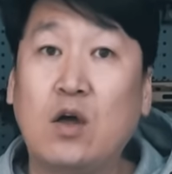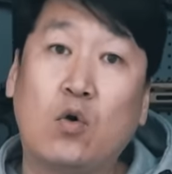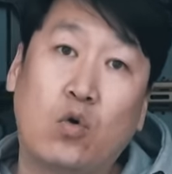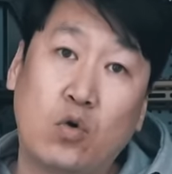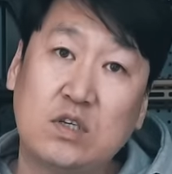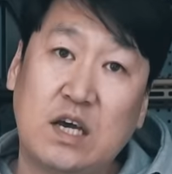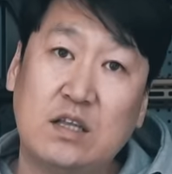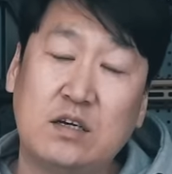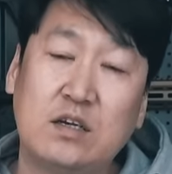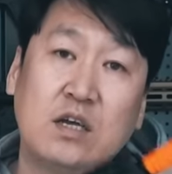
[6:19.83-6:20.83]
그런
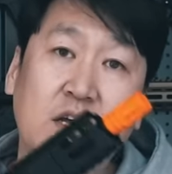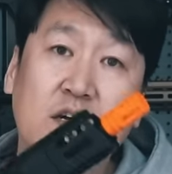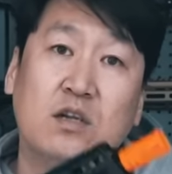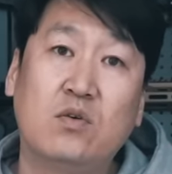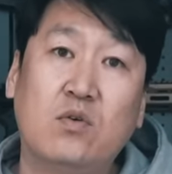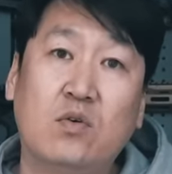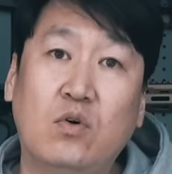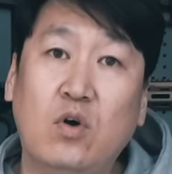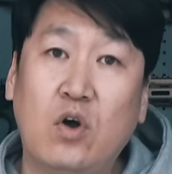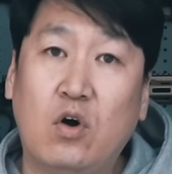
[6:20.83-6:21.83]
차이들
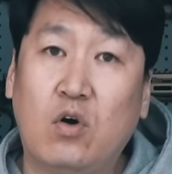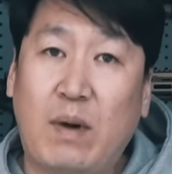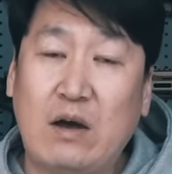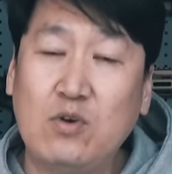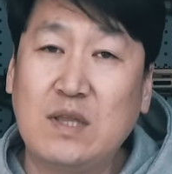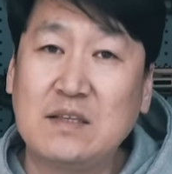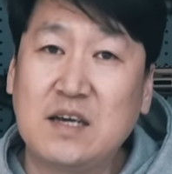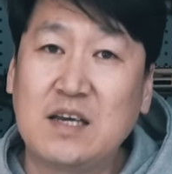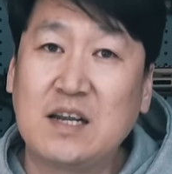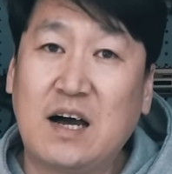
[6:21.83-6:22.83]
그리고 어, 마루이
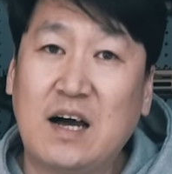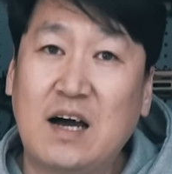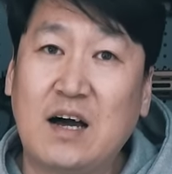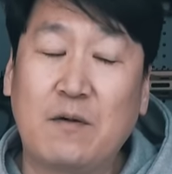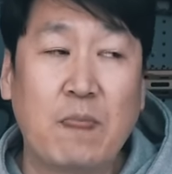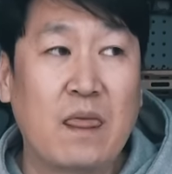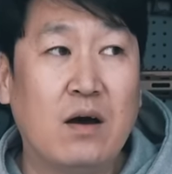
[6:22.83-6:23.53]
탄창이랑